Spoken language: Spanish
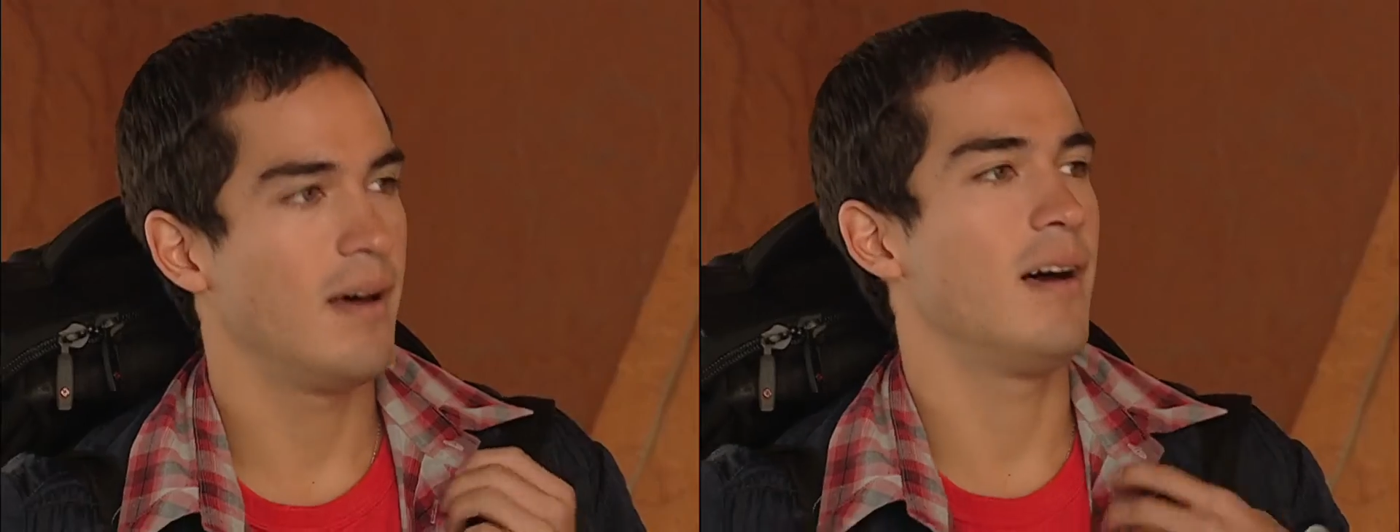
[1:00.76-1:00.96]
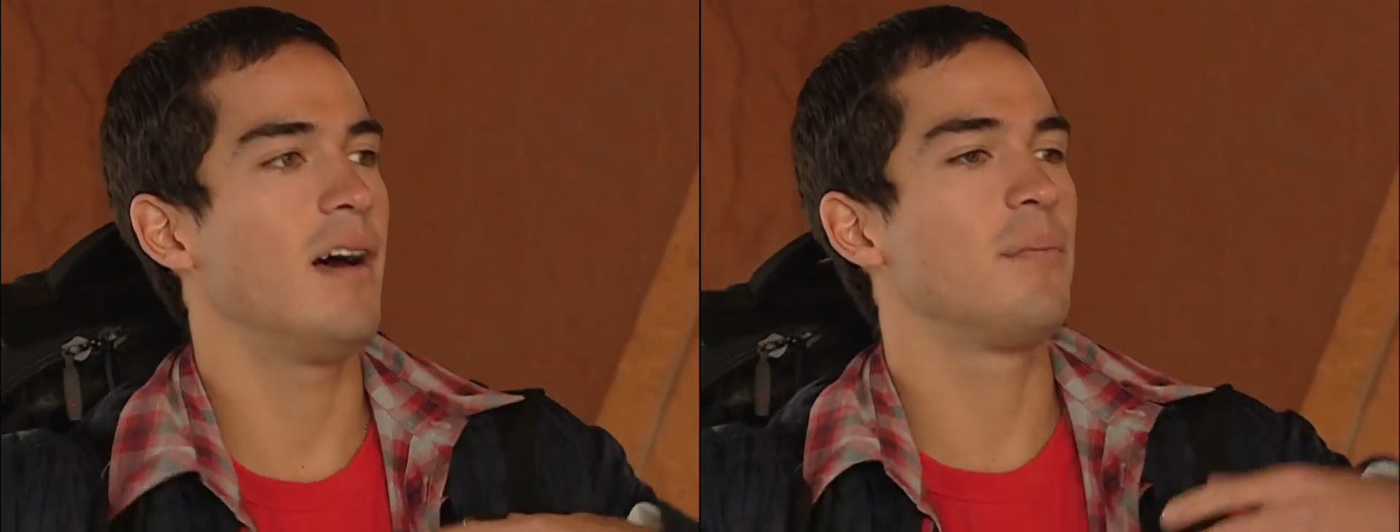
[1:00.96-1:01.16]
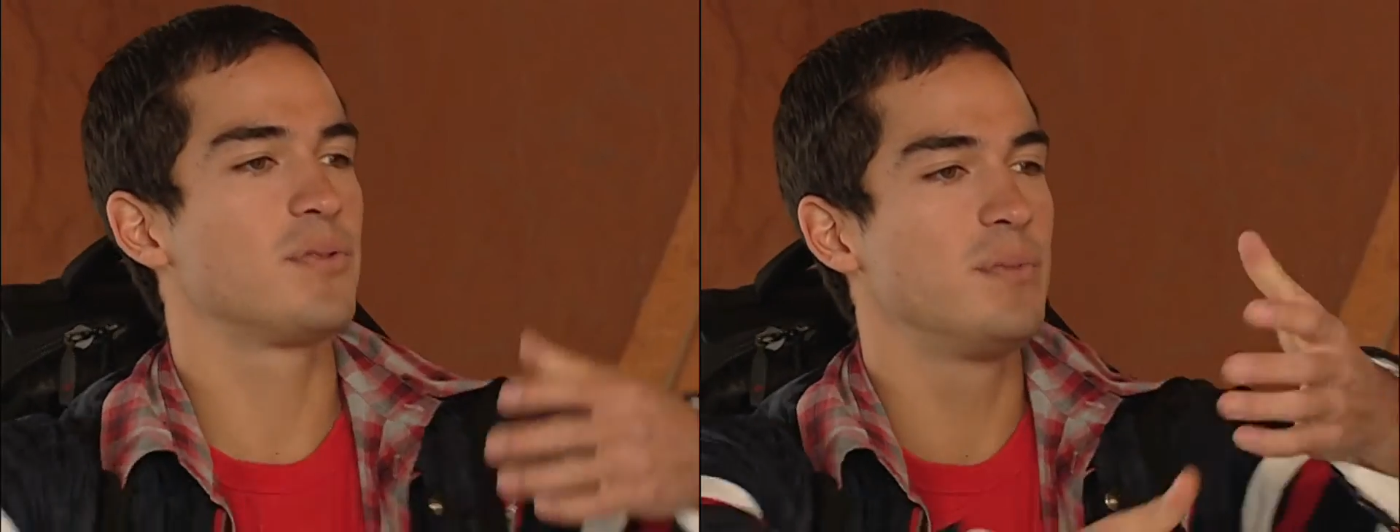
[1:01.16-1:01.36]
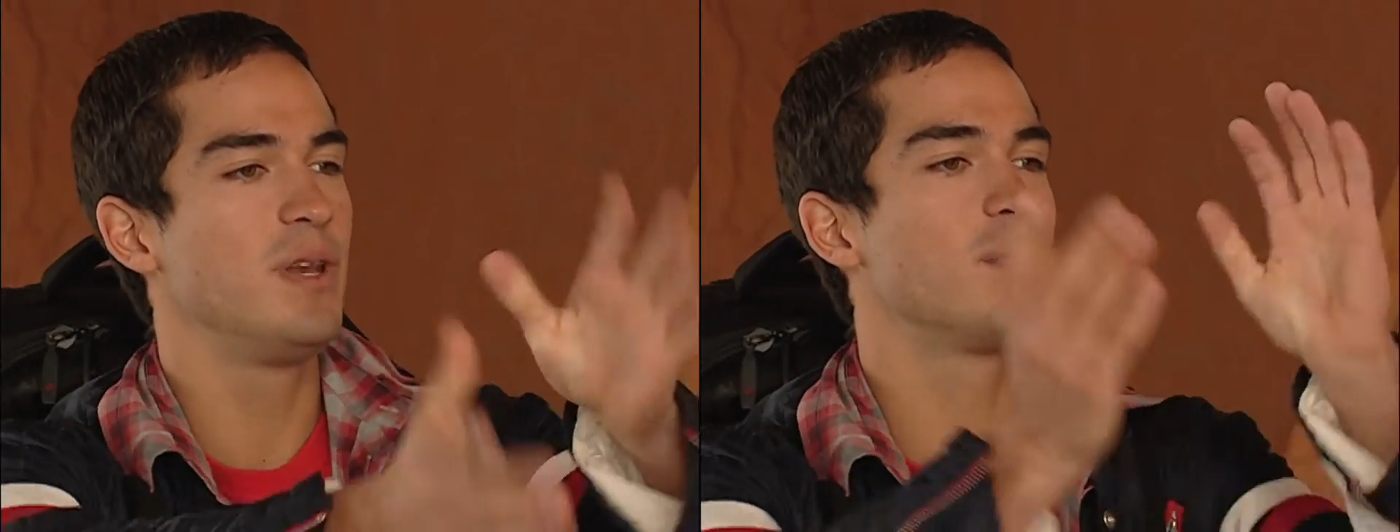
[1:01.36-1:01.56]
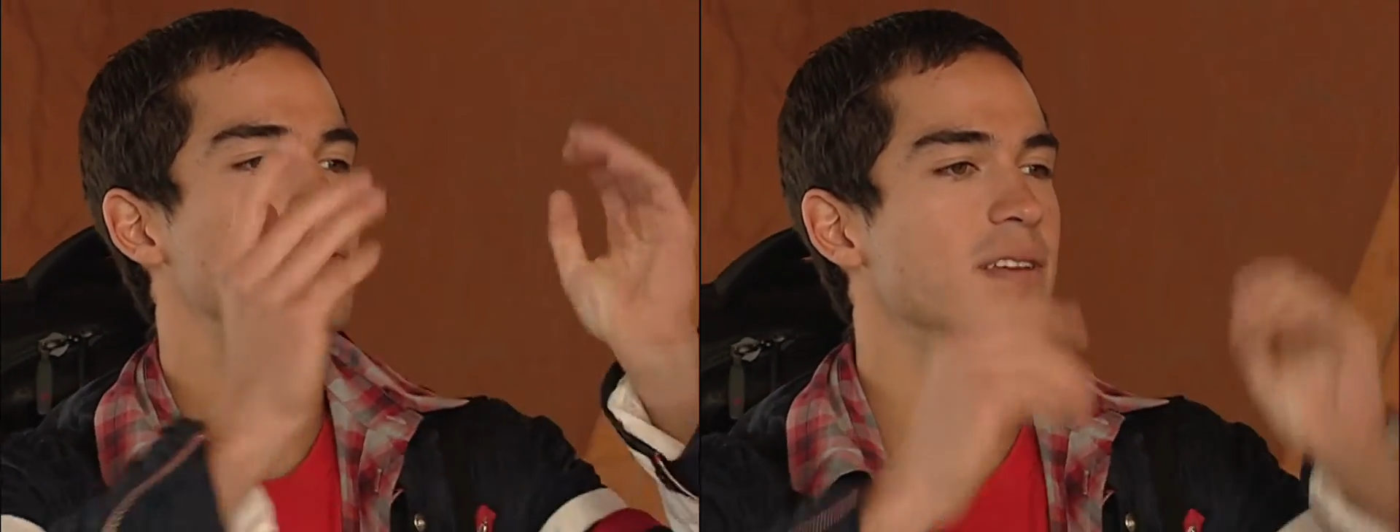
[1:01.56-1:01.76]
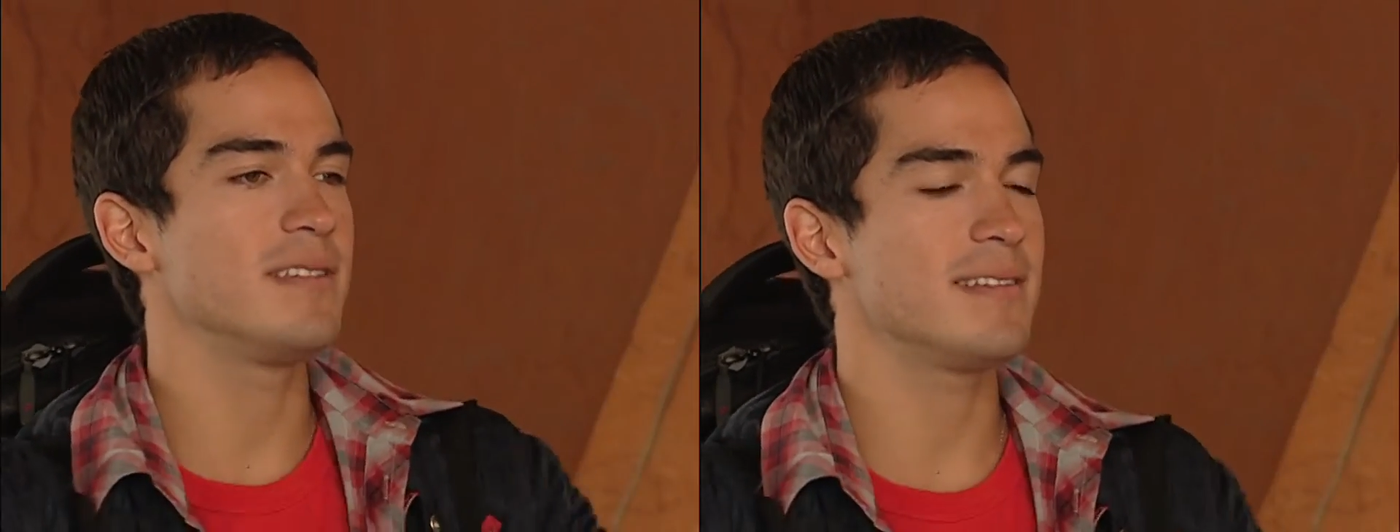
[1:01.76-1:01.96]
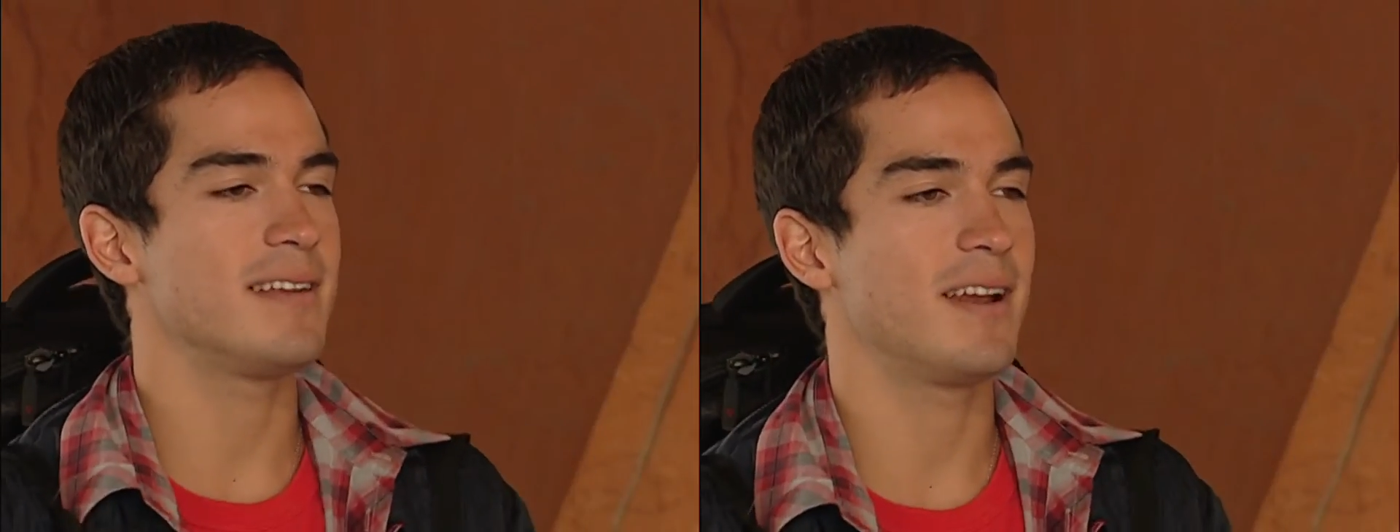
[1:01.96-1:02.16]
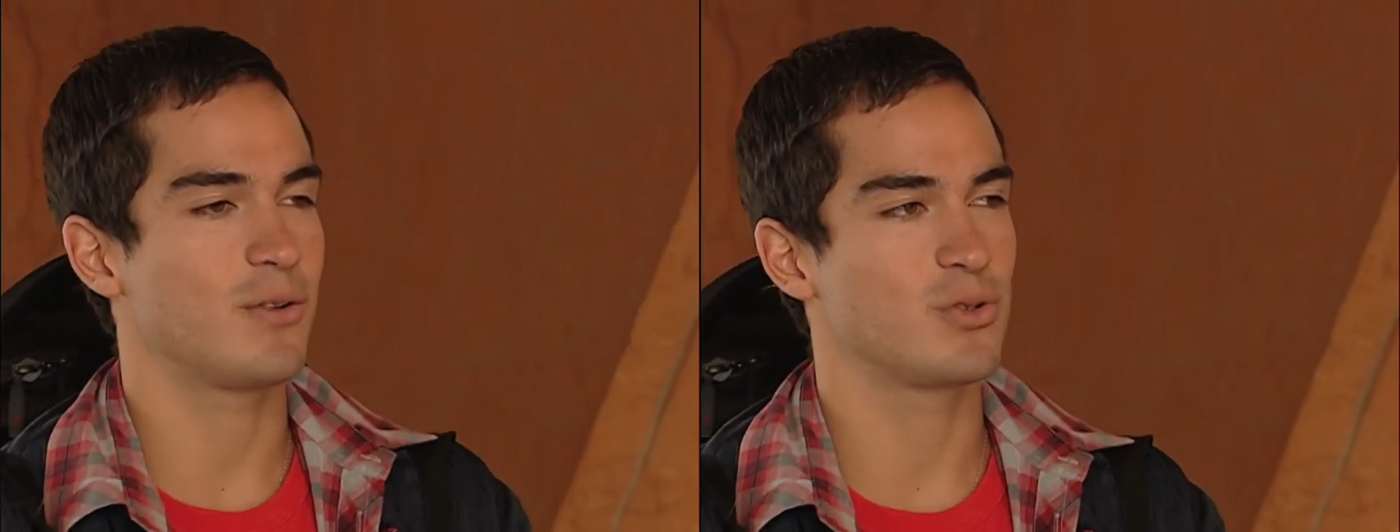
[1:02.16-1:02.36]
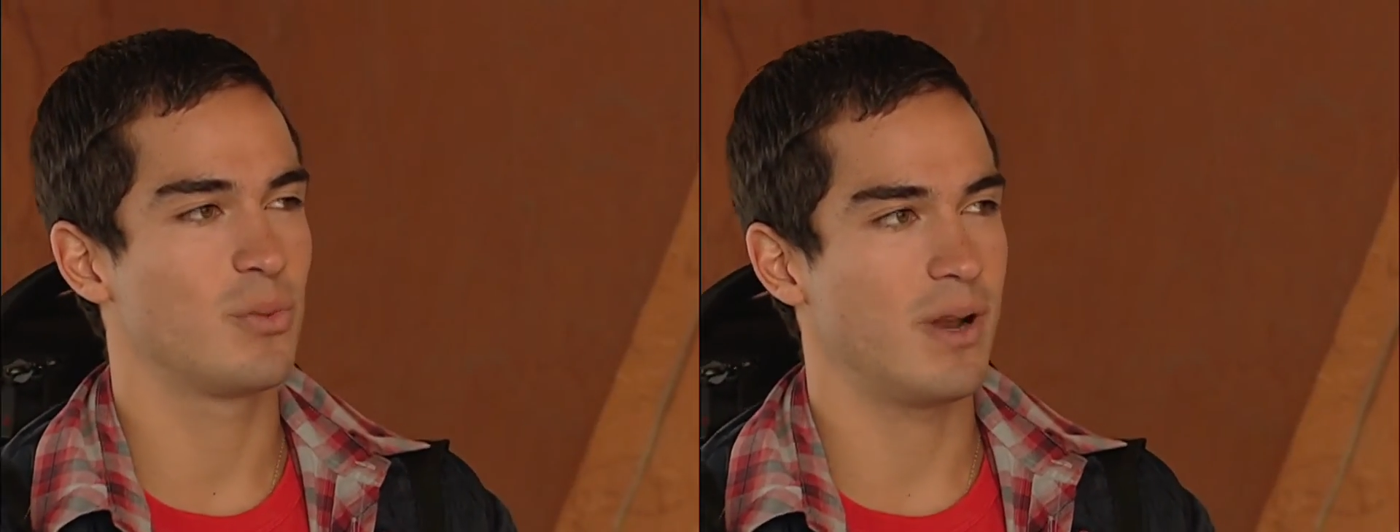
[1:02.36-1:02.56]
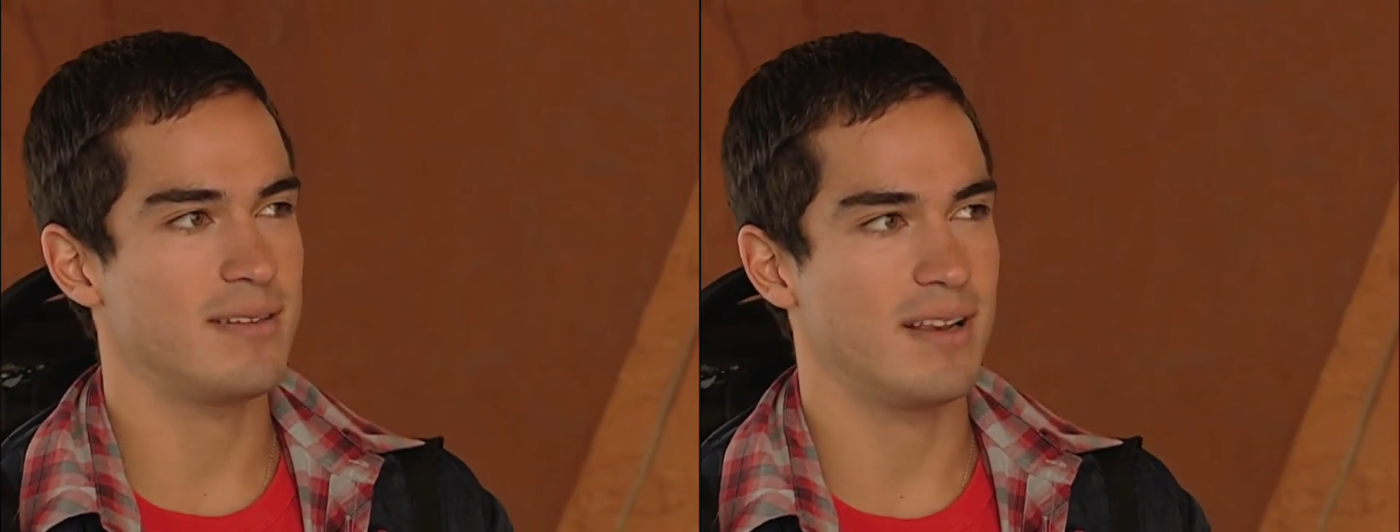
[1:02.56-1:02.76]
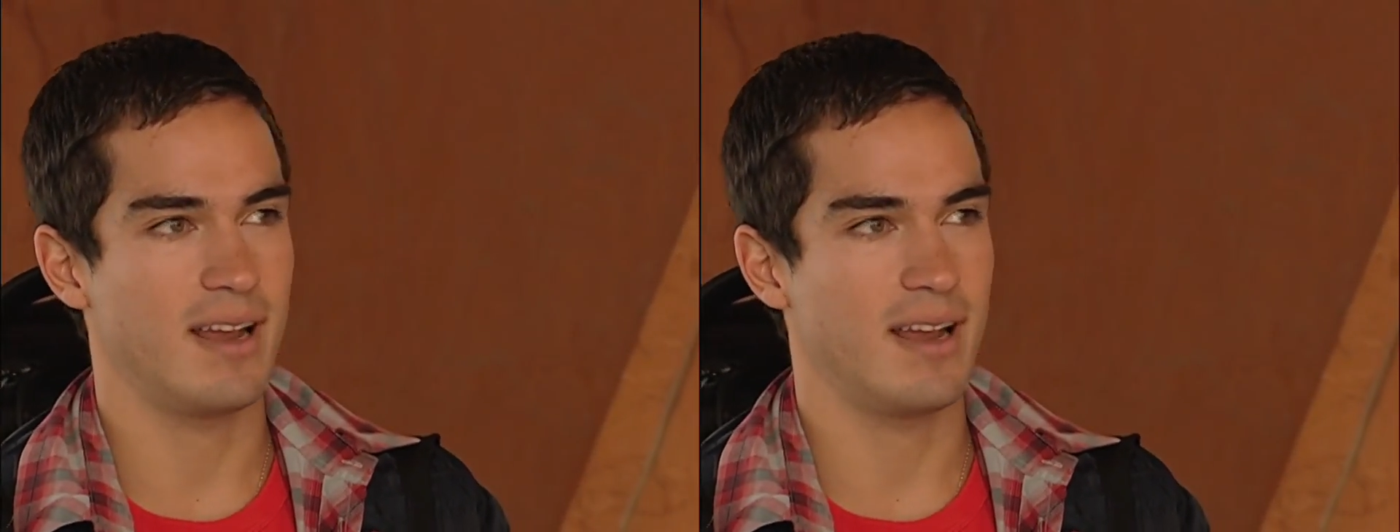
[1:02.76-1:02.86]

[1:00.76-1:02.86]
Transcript: Ah, pues mínimo ustedes ya están acostumbradas